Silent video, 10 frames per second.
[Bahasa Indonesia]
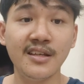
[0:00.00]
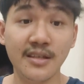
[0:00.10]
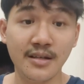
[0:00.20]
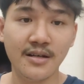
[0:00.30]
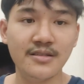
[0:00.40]

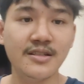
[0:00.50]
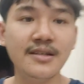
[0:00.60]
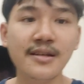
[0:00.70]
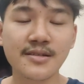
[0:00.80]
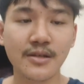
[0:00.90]
Ya,
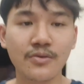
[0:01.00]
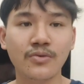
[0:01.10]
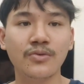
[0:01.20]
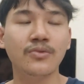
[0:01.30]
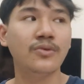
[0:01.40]
jadi ada
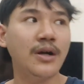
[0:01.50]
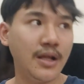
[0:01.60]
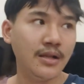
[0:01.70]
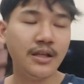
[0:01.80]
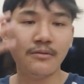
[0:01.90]
satu
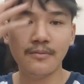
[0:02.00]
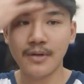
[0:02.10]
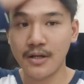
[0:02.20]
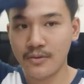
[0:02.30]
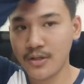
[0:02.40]
hal yang
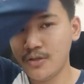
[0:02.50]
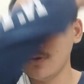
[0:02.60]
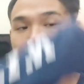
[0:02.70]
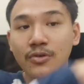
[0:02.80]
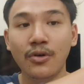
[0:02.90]
mempengaruhi
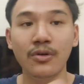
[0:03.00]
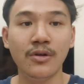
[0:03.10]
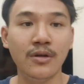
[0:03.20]
umur